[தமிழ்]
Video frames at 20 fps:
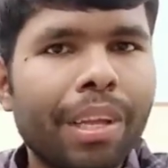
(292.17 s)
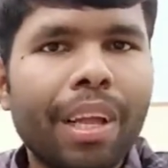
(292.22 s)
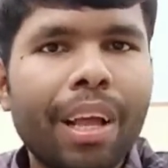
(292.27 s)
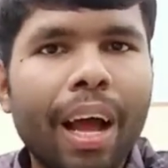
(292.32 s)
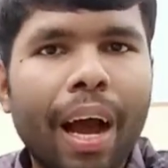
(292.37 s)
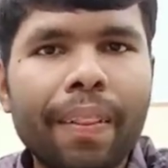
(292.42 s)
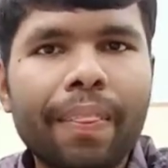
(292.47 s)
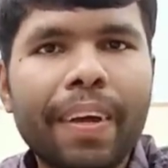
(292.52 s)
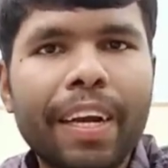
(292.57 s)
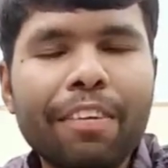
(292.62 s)

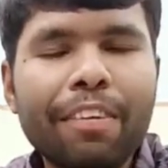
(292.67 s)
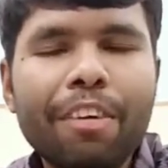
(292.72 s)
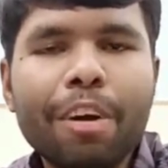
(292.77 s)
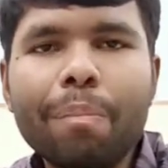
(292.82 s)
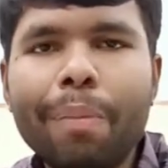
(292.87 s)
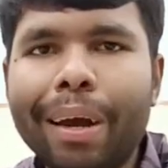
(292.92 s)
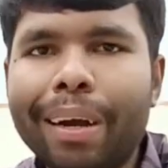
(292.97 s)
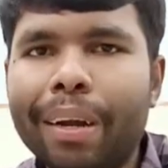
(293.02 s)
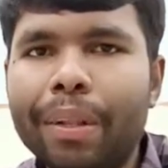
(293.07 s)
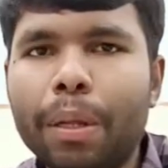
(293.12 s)
அந்த ரிவர்
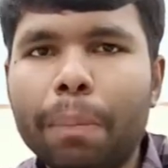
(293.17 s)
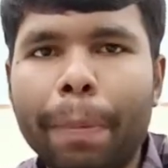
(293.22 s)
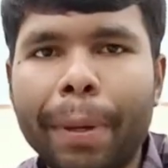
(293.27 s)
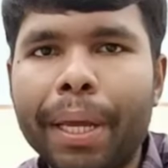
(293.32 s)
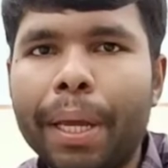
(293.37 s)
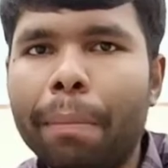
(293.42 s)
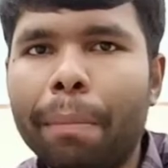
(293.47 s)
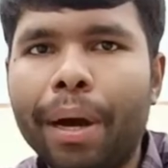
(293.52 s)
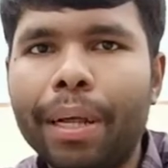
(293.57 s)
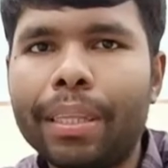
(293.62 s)
பேங்க்ல அந்த
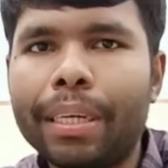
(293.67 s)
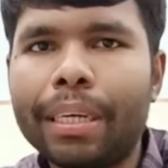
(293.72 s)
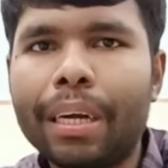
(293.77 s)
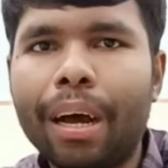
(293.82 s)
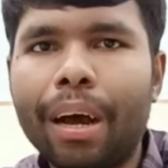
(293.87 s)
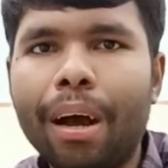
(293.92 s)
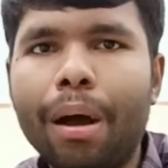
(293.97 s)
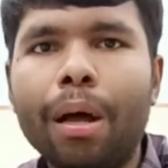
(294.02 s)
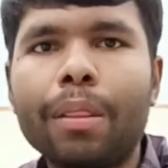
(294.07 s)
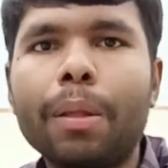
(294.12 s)
பையன் பாத்தீங்கன்னா
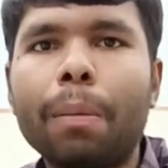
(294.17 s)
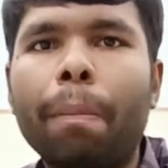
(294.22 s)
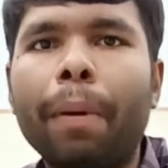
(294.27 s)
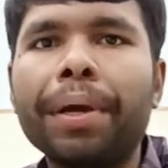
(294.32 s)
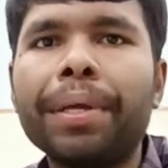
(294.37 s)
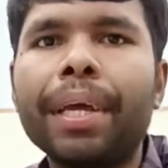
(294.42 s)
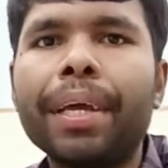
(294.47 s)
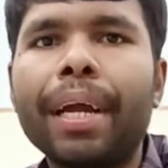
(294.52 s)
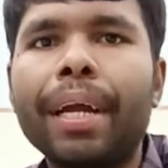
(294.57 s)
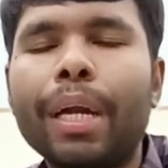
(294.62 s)
அந்த
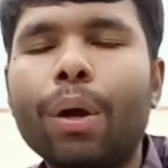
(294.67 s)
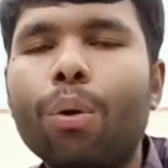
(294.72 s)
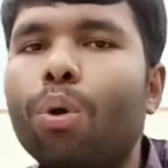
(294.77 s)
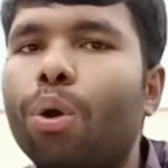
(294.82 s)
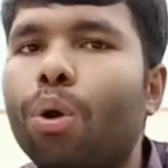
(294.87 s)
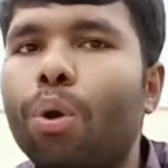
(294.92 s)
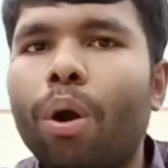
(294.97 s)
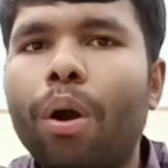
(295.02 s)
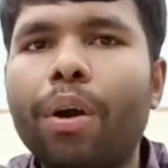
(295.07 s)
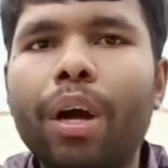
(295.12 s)
பையன் கிட்ட ஒரு
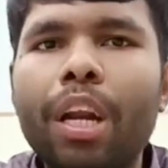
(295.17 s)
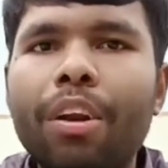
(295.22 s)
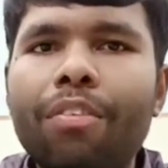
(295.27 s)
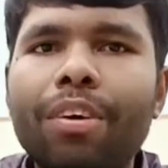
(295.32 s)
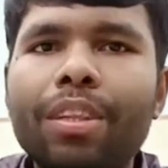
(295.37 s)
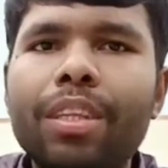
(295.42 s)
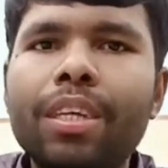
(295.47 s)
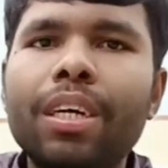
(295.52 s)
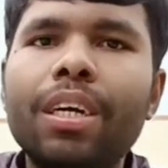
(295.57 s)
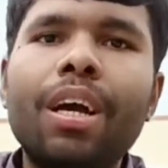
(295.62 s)
குரோக்கடைல்
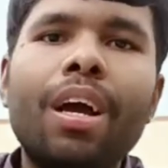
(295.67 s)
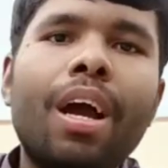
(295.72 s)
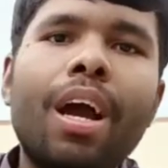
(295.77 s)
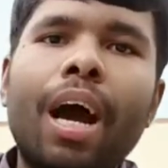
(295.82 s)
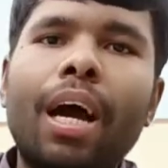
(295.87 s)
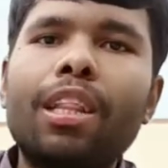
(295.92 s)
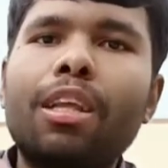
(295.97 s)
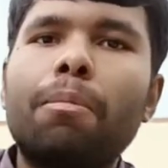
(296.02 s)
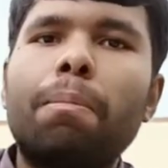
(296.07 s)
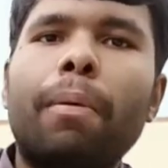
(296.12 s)
வந்து
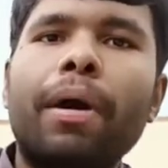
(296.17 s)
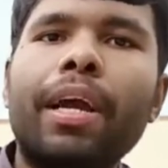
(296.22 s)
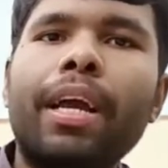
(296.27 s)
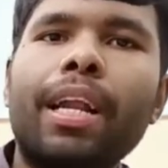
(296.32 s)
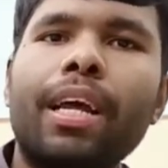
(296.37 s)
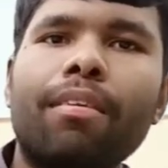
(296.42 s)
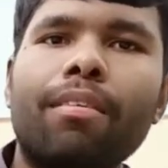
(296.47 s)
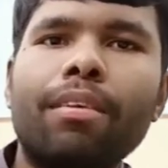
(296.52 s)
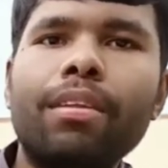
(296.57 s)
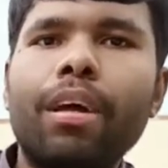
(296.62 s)
அந்த
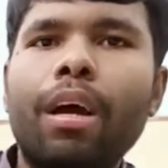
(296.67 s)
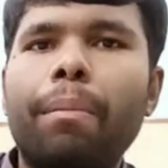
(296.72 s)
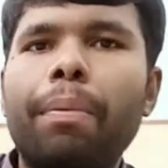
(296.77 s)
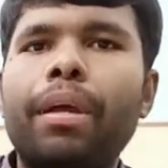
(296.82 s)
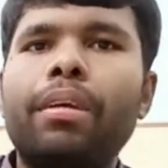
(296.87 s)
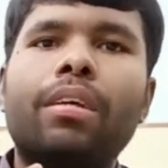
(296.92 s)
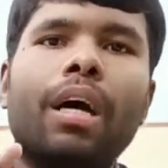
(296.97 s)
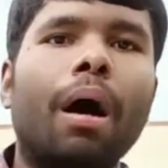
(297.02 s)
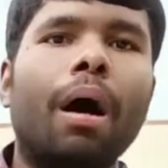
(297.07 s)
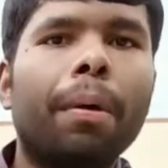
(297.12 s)
பையனை வந்து
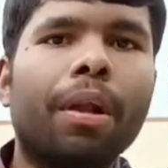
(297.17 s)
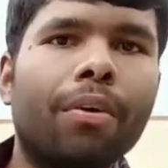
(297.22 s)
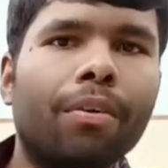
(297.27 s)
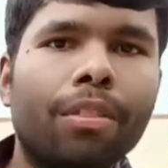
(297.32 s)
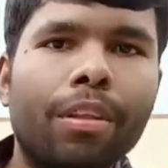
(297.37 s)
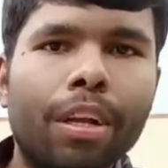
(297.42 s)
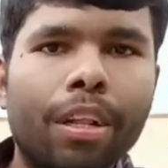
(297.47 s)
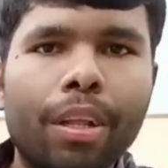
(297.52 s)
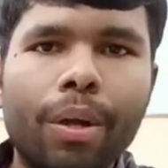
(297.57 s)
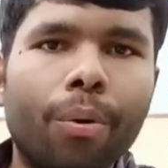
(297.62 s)
அப்படியே சாப்பிட
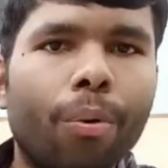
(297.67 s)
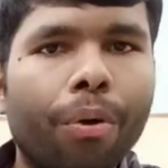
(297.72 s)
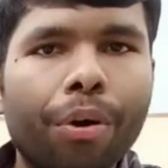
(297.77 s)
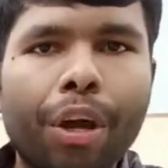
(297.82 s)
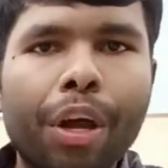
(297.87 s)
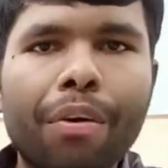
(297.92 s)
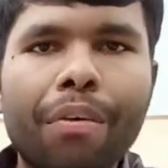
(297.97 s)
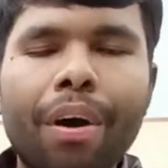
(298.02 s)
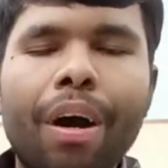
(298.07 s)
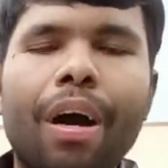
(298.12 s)
வந்துருது
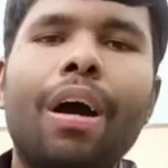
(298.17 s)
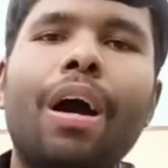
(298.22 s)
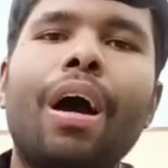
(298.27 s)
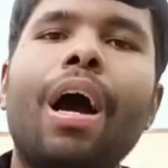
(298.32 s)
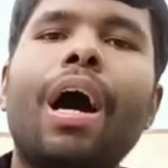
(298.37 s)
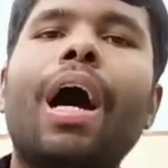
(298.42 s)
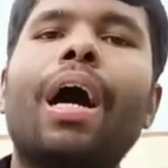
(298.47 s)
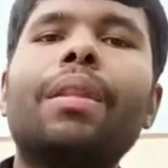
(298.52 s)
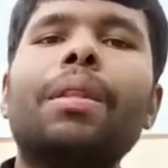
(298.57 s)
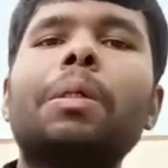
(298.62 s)
ஓகேவா
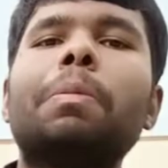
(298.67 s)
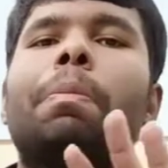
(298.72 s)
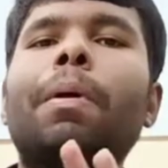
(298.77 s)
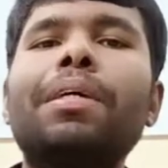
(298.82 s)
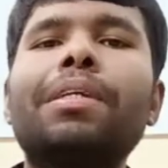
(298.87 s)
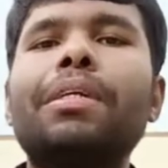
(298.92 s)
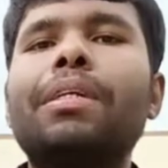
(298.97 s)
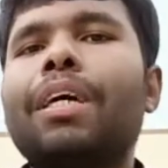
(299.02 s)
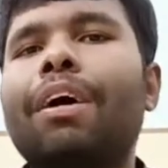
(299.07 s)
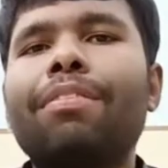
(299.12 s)
அதை
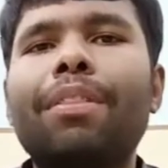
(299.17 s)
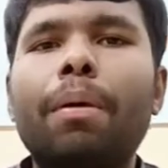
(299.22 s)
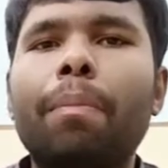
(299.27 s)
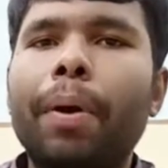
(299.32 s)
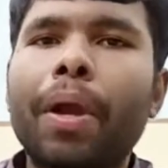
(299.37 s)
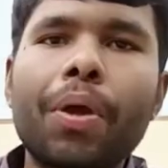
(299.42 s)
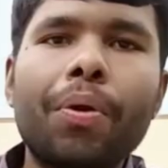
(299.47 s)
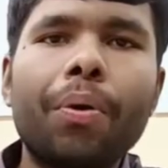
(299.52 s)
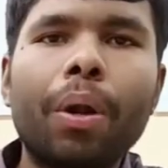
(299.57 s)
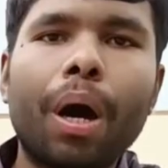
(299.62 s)
பார்த்துட்டு அந்த
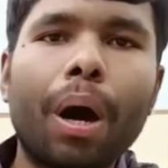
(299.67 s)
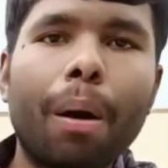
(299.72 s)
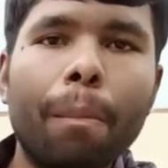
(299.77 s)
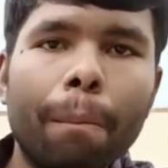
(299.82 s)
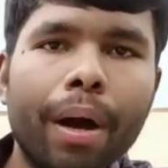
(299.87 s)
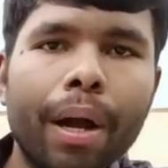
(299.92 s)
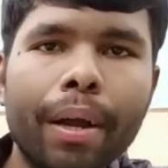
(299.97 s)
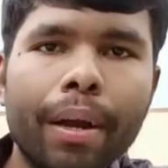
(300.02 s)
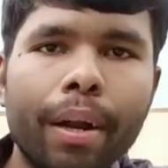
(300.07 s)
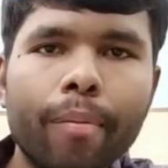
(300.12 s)
பையனோட
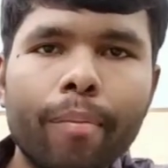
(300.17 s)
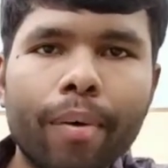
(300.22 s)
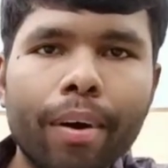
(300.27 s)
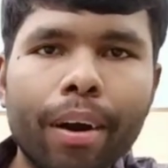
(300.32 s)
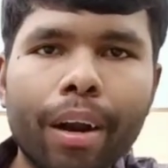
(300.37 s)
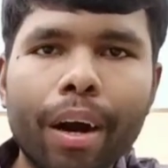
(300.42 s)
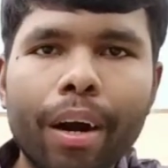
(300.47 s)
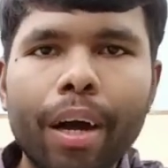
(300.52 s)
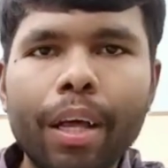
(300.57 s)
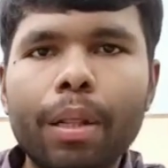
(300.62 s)
அம்மா என்ன
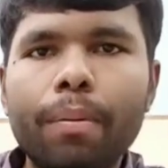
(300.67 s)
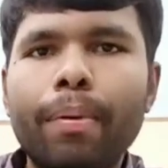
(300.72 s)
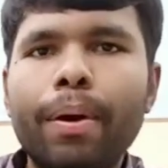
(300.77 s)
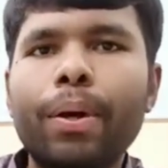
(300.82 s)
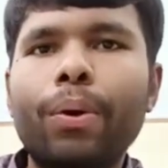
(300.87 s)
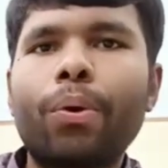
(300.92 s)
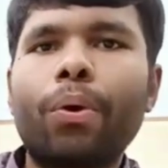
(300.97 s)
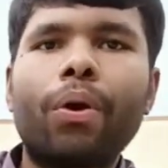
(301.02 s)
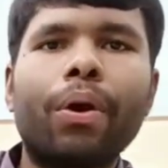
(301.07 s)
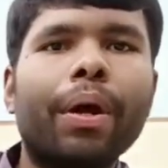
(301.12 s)
பண்றாங்கன்னா இந்த மாதிரி
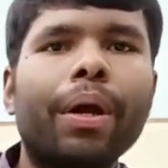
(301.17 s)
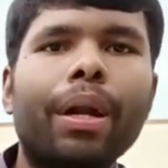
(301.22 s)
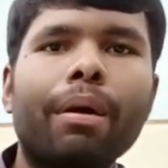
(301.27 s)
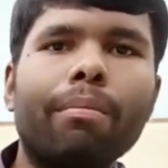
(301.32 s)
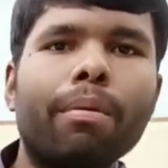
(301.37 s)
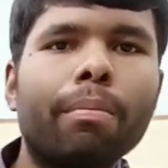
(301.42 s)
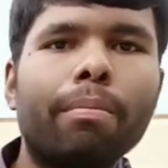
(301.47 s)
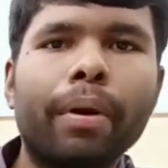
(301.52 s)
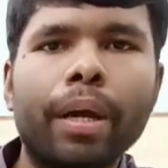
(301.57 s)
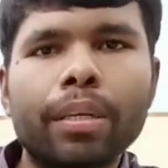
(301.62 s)
குரோக்கடைல
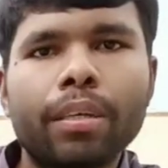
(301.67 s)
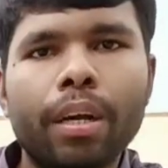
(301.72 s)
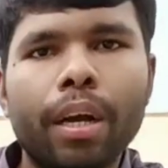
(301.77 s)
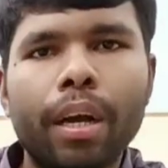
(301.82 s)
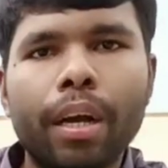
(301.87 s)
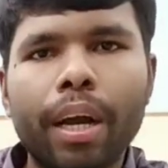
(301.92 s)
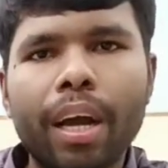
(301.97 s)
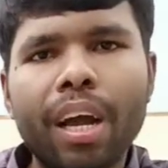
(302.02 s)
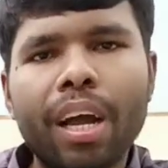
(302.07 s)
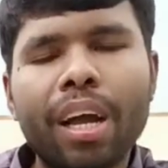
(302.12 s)
போய்
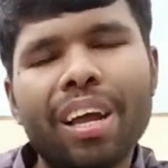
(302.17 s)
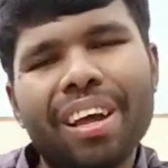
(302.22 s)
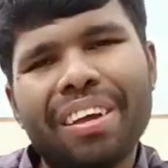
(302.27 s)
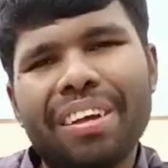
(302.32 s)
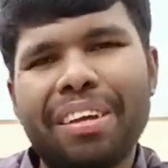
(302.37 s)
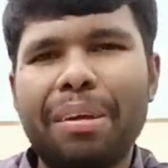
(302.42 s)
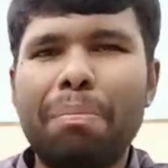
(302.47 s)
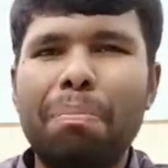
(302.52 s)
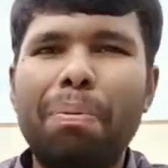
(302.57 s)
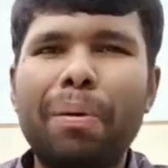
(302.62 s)
பேசுறாங்க
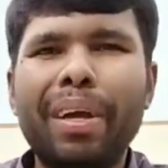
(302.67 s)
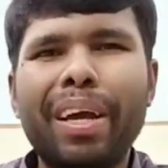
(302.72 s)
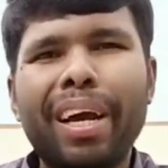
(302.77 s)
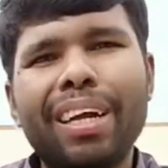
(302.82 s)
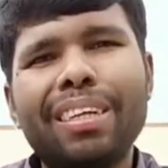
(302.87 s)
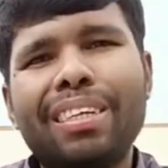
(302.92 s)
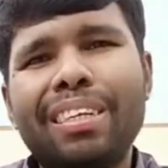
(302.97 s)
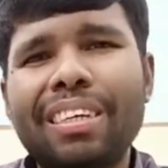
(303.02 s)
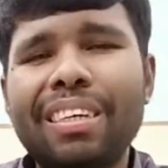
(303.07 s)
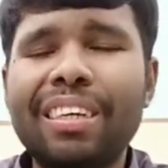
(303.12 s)

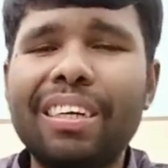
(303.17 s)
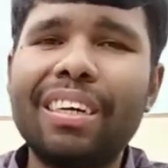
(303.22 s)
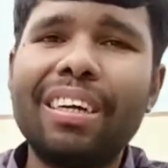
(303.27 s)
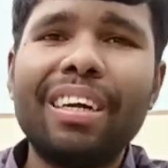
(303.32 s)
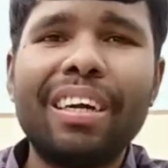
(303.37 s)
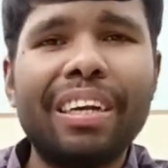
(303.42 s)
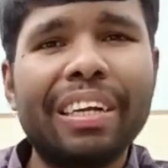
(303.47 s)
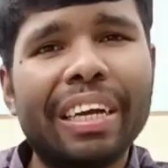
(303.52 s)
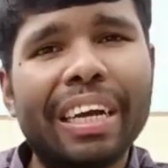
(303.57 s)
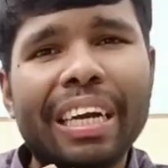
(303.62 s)
இப்படியாச்சு
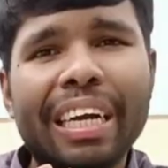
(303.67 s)
நீ என்ன